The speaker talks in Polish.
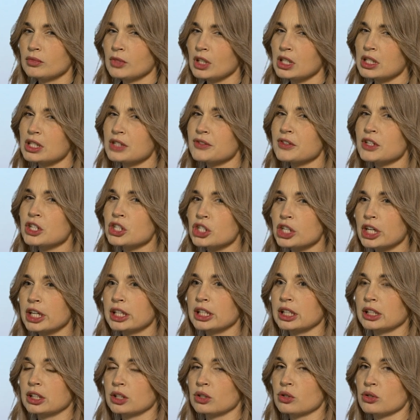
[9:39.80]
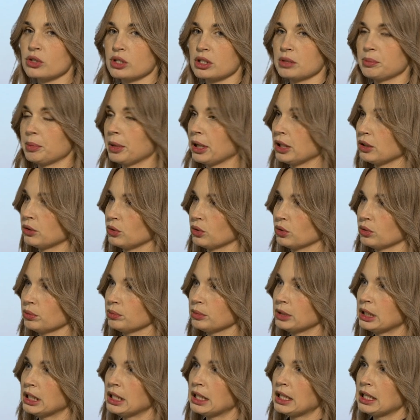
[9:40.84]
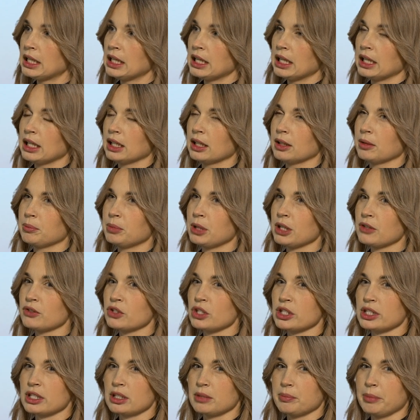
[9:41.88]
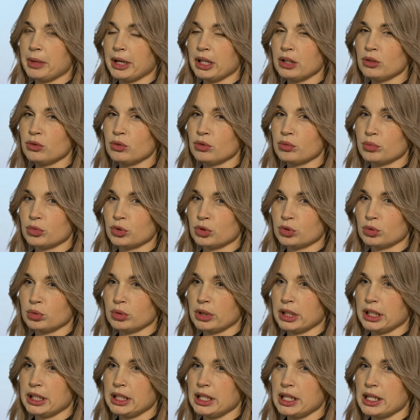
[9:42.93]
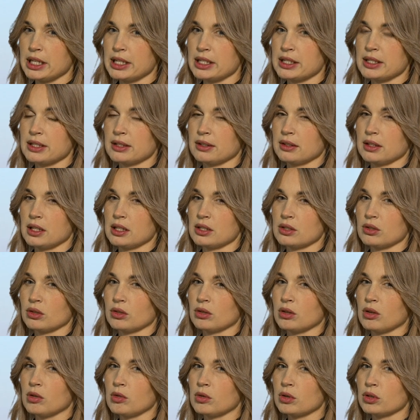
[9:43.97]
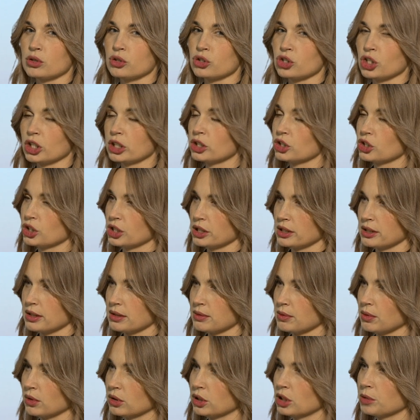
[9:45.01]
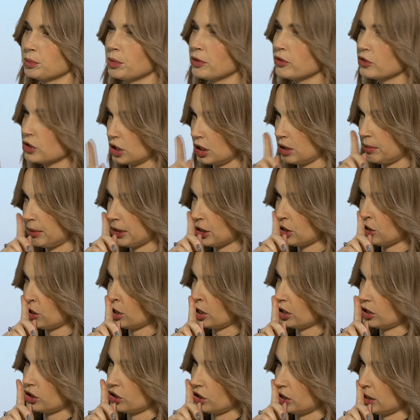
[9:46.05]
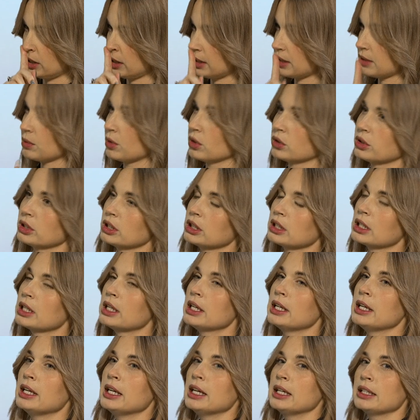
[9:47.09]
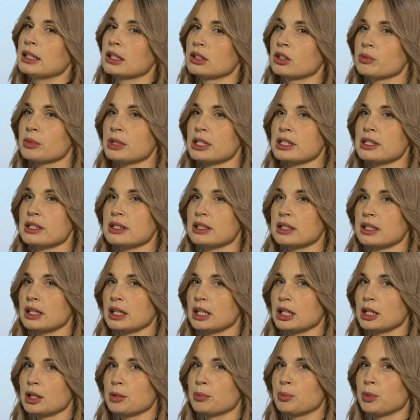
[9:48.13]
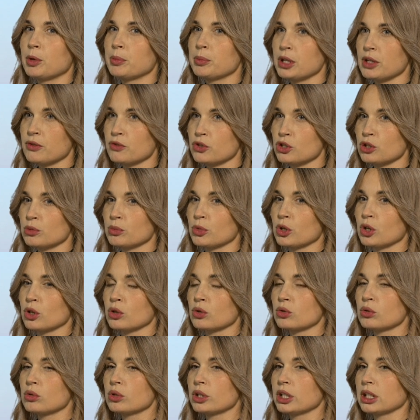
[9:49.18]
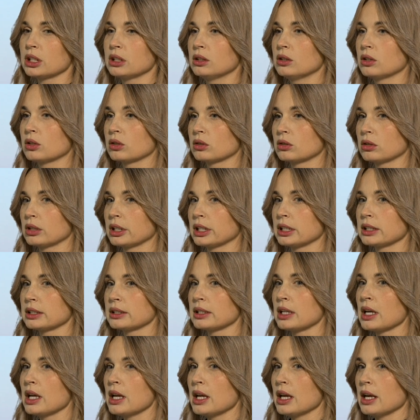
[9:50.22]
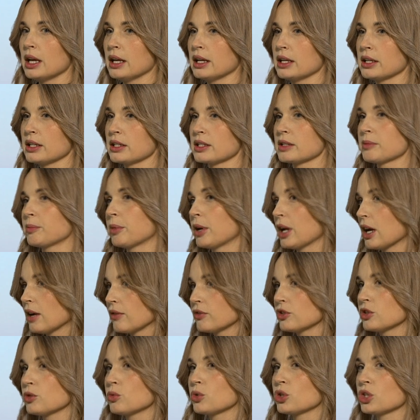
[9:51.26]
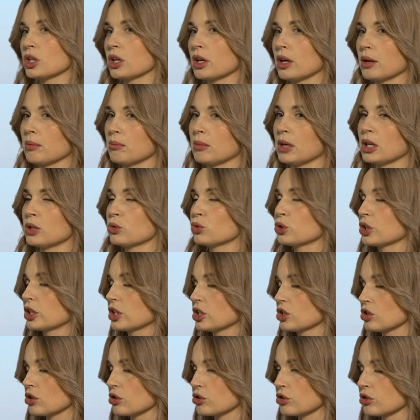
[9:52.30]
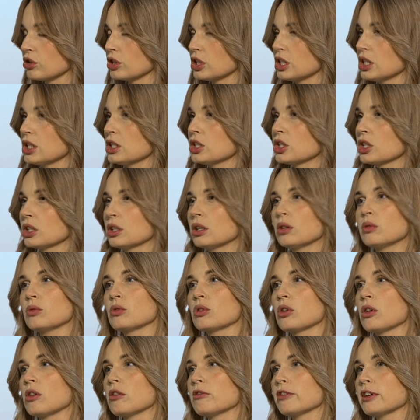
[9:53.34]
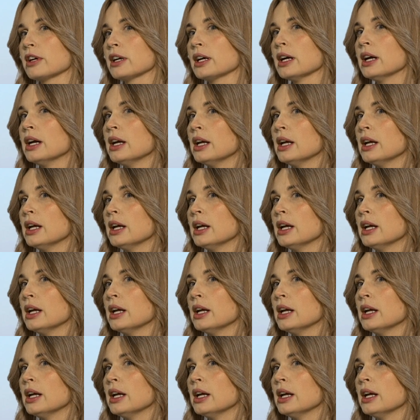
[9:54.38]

zwiększenia tego stypendium. E, pierwsze stypendium, które jest, jest około 3000 zł, powyżej chyba 3000 zł. Natomiast e, po pierwszym roku, kiedy doktorant sprawdził się, ma już jakieś osiągnięcie naukowe,